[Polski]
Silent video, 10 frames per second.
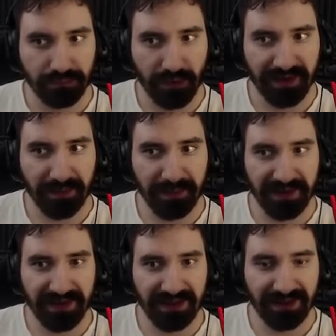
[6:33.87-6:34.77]

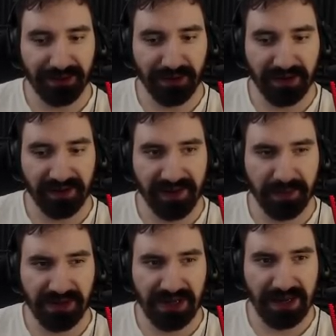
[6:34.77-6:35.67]
Zapisy na turniej.
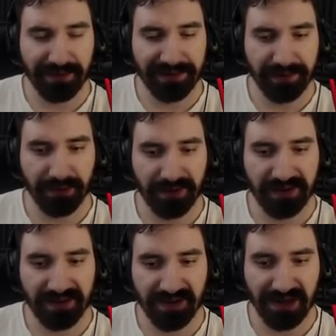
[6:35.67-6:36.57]
Zapiszemy się, bo to
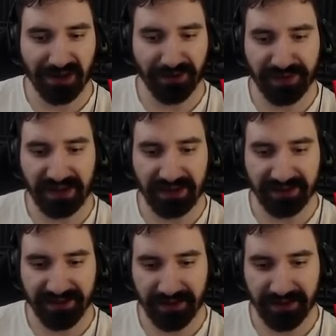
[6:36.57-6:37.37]
też trzeba go wygrać.